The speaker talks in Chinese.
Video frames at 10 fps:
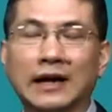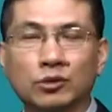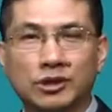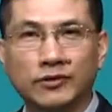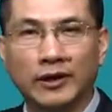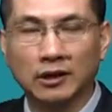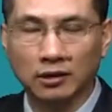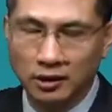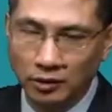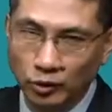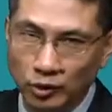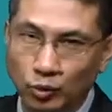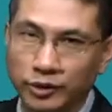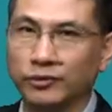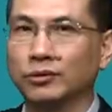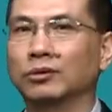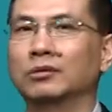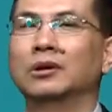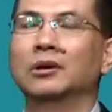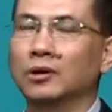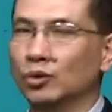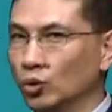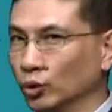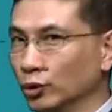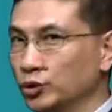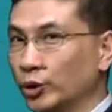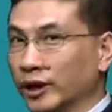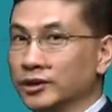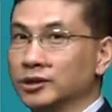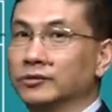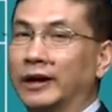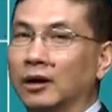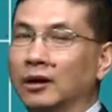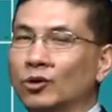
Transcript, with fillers: 他所期望的更多的股利分红，股东就会很失望。